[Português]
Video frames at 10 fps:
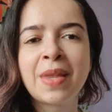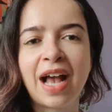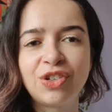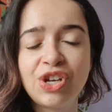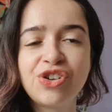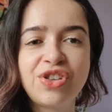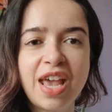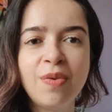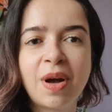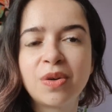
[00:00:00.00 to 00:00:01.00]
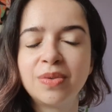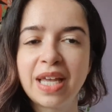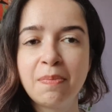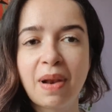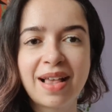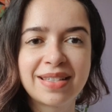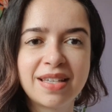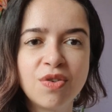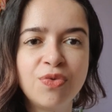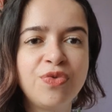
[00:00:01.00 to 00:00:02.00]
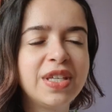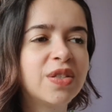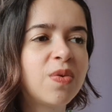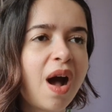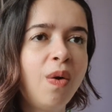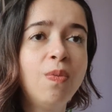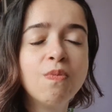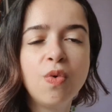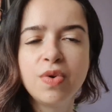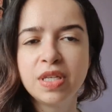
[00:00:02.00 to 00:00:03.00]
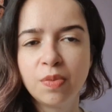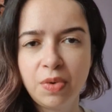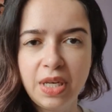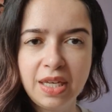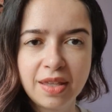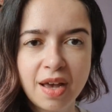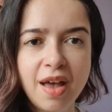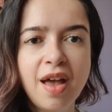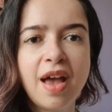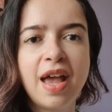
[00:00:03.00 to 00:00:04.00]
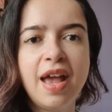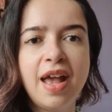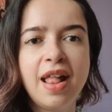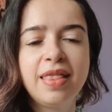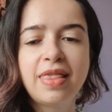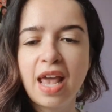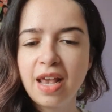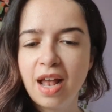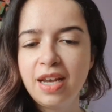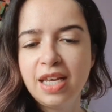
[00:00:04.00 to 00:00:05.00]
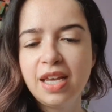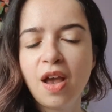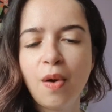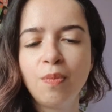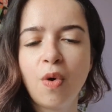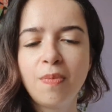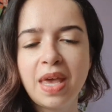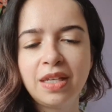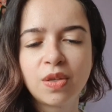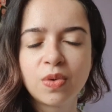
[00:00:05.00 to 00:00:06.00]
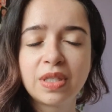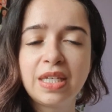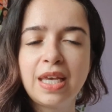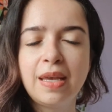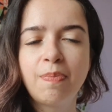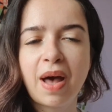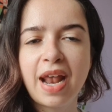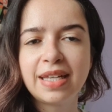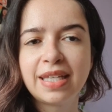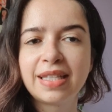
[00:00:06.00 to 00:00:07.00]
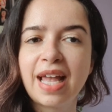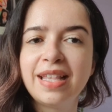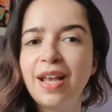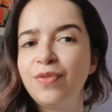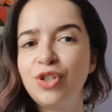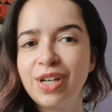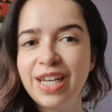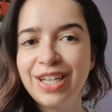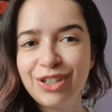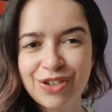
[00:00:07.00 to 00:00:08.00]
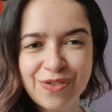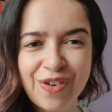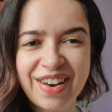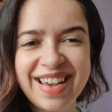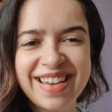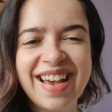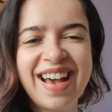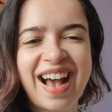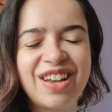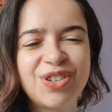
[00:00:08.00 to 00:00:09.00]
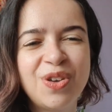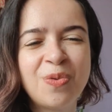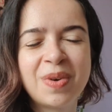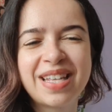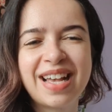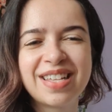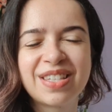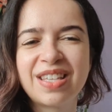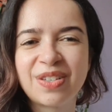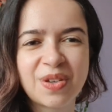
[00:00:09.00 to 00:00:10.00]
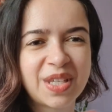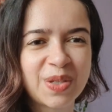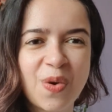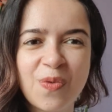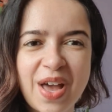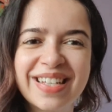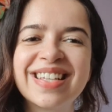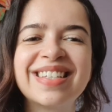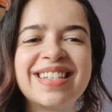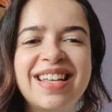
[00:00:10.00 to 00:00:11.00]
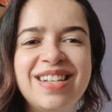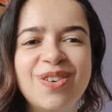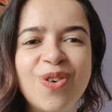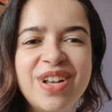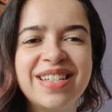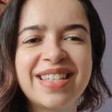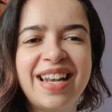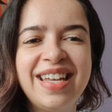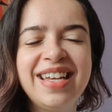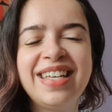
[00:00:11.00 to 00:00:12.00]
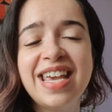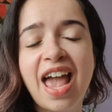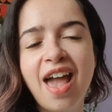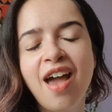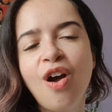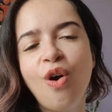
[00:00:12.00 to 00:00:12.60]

A gente tem uma contemplação visual muito bonita, é, tem ali momentos que parece até David Lynch, falei, acho que em uma das, das nossas conversas anteriores ali, que é